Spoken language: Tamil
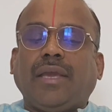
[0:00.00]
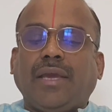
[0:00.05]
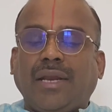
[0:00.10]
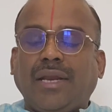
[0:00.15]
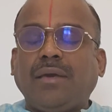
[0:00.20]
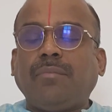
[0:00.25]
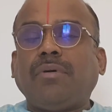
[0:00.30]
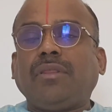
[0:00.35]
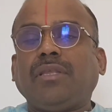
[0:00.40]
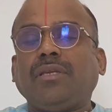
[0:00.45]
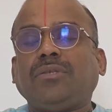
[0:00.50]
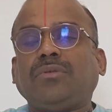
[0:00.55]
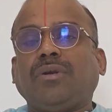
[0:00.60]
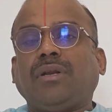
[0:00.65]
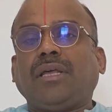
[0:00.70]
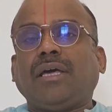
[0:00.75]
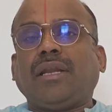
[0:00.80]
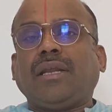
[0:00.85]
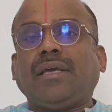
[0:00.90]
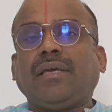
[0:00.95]
என்ன பதில்
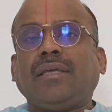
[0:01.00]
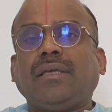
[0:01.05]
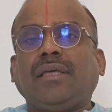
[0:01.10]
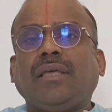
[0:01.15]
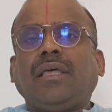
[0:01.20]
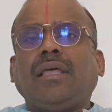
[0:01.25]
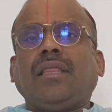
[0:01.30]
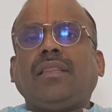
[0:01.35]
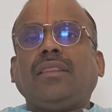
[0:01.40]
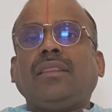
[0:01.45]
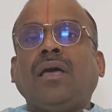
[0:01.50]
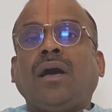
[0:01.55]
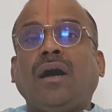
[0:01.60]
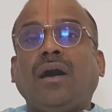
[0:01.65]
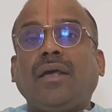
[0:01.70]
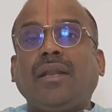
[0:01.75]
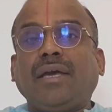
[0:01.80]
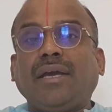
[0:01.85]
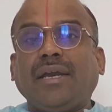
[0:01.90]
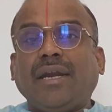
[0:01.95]
சொல்கிறாரு
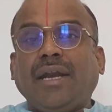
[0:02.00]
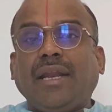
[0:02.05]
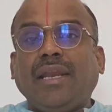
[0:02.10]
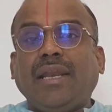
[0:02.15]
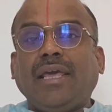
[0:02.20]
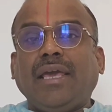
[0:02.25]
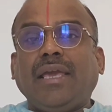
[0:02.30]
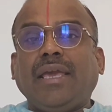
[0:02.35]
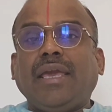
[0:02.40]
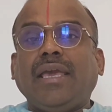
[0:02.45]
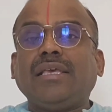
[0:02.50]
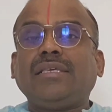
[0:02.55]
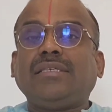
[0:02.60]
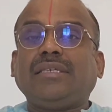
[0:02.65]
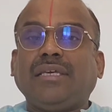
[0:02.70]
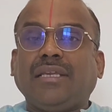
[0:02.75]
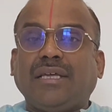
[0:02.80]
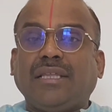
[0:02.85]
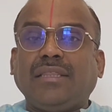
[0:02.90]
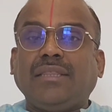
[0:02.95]
தானங்களிலேயே
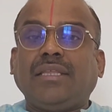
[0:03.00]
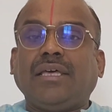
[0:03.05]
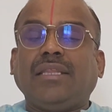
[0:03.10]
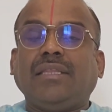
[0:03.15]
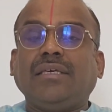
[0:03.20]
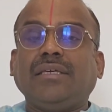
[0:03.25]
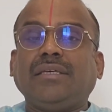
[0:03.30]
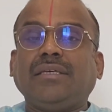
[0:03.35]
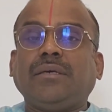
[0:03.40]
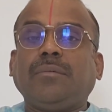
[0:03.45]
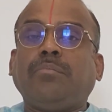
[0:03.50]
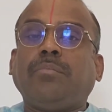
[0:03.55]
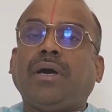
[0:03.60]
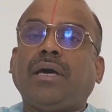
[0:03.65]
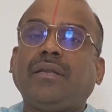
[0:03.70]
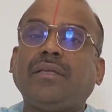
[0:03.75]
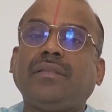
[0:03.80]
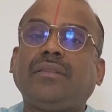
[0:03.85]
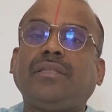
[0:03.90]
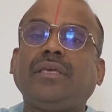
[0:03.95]
சிறந்தது
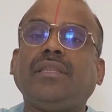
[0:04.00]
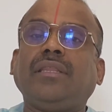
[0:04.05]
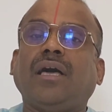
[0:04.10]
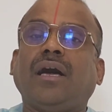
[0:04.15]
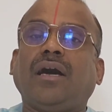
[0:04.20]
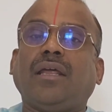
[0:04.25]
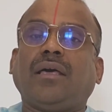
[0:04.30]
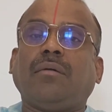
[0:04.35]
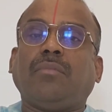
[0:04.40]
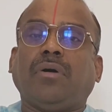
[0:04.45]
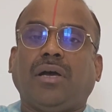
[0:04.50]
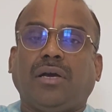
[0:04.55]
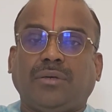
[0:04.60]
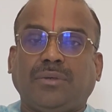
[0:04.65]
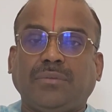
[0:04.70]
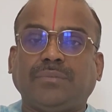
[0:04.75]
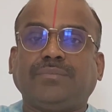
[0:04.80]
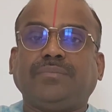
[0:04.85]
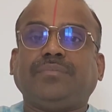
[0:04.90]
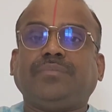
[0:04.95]
பருத்தி
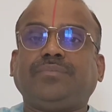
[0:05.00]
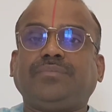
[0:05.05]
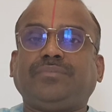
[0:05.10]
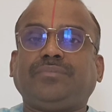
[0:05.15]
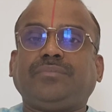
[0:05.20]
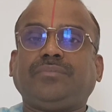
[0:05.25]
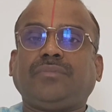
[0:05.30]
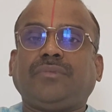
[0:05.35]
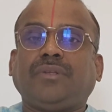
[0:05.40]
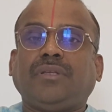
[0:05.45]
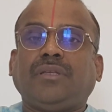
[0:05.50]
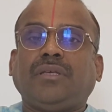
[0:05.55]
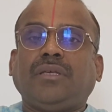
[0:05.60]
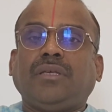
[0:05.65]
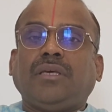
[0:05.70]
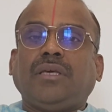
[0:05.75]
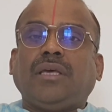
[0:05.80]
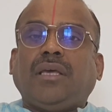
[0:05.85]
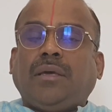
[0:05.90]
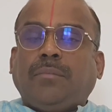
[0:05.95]
தானமாகும்
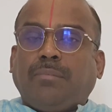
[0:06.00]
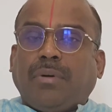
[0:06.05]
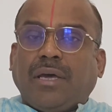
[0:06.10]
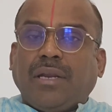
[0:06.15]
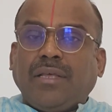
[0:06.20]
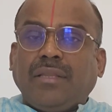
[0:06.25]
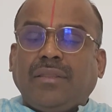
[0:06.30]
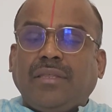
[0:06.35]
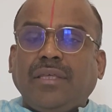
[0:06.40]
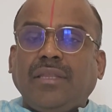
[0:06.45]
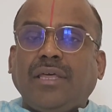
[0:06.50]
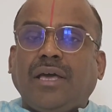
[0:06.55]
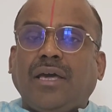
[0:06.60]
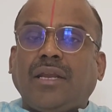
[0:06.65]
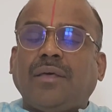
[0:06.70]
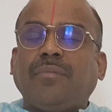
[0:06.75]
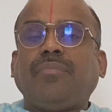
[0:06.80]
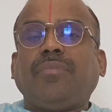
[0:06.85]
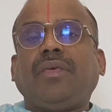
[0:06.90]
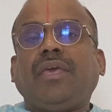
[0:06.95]
பருத்தி
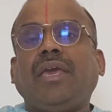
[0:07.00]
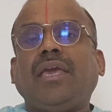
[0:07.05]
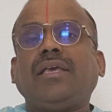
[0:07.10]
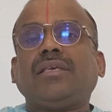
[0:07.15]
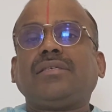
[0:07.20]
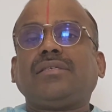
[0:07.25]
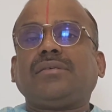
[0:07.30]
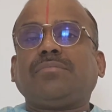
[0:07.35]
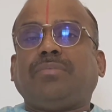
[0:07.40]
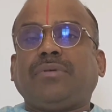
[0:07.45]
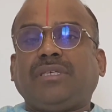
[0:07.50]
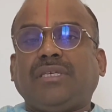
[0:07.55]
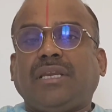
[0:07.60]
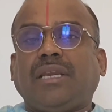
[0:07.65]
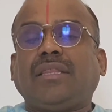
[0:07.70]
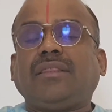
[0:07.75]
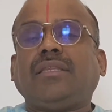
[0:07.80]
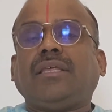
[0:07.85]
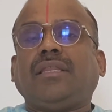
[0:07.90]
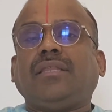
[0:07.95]
தானம் ஏன்
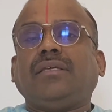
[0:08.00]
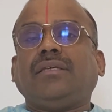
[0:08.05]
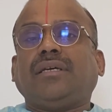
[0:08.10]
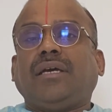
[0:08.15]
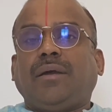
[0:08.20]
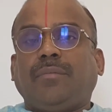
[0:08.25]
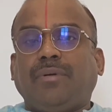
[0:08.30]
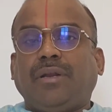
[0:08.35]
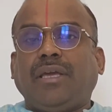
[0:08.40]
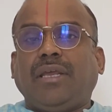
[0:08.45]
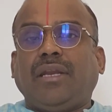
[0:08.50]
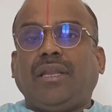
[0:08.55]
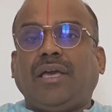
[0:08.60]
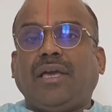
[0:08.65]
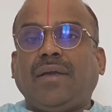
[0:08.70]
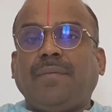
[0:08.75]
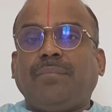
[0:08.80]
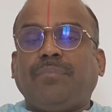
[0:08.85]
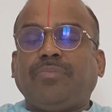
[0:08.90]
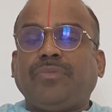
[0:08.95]
சிறந்தது அப்படின்னா
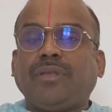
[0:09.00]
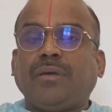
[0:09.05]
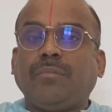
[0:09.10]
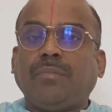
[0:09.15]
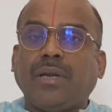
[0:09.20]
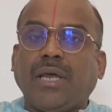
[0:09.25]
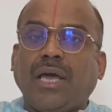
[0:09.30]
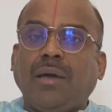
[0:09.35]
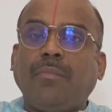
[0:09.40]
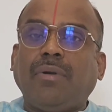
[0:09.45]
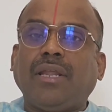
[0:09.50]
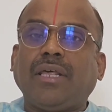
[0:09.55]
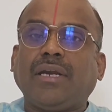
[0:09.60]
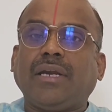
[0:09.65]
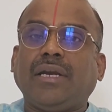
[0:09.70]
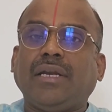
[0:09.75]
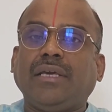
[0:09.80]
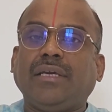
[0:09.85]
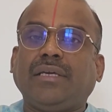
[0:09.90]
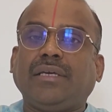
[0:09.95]

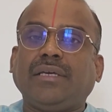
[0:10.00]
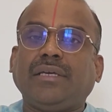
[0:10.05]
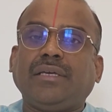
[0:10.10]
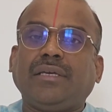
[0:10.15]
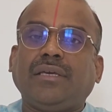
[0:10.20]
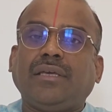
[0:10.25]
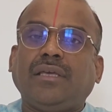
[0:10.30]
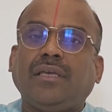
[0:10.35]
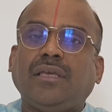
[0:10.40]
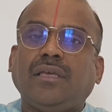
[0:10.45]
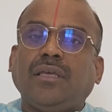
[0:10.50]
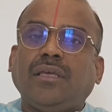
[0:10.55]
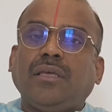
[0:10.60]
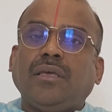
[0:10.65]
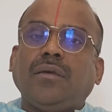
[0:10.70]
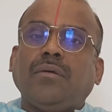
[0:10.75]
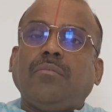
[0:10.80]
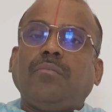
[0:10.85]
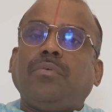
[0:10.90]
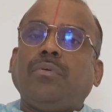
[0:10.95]
பிராமணர்களுக்கு
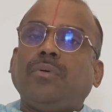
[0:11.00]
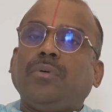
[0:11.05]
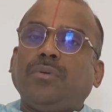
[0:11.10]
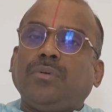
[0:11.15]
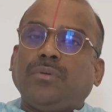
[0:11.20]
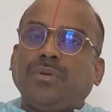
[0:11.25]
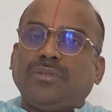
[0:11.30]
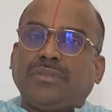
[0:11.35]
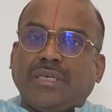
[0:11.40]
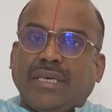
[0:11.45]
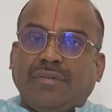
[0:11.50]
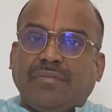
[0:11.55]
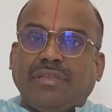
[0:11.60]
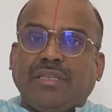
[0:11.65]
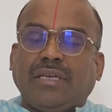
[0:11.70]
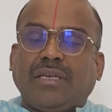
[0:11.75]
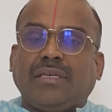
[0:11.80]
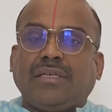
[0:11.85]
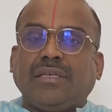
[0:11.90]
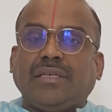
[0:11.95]
பூநூல்
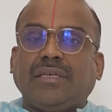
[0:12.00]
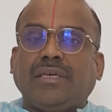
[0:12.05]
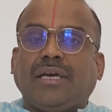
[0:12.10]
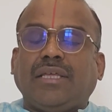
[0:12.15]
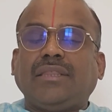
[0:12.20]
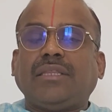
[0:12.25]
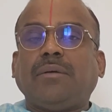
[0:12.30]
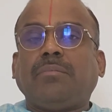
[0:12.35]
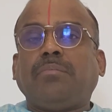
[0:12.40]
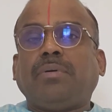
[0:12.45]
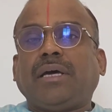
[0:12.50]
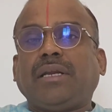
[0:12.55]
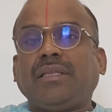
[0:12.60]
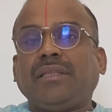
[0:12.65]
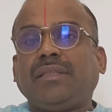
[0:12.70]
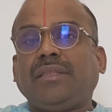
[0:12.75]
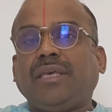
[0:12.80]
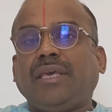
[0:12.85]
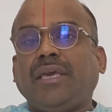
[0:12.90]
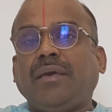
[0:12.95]
செய்வதற்கு அந்த
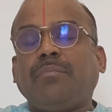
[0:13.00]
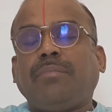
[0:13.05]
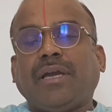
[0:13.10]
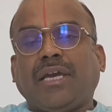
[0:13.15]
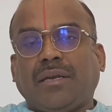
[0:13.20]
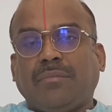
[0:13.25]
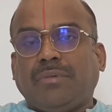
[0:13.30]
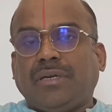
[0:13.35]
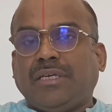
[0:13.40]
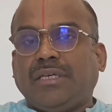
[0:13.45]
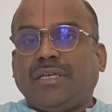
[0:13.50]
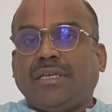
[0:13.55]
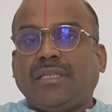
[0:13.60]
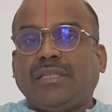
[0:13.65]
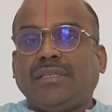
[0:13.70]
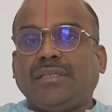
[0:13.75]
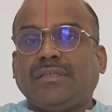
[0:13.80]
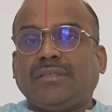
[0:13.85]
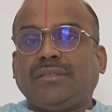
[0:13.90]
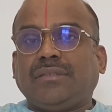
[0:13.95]
பருத்தியே
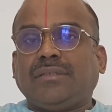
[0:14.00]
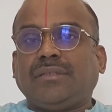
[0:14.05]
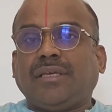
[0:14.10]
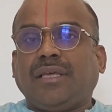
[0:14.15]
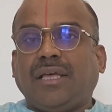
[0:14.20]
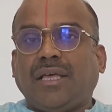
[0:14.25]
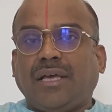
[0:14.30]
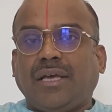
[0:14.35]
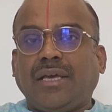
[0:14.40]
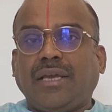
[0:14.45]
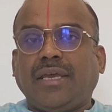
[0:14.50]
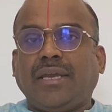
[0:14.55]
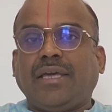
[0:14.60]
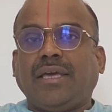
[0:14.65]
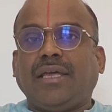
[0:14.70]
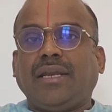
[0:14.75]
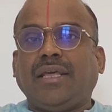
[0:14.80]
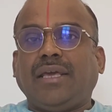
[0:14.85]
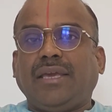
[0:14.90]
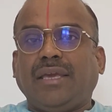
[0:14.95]
பயன்படுகிறது
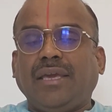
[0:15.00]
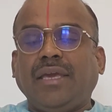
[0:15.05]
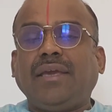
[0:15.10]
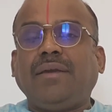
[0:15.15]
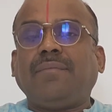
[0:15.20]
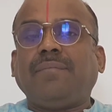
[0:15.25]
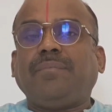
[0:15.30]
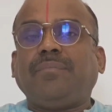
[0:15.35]
ஆகையினாலேயே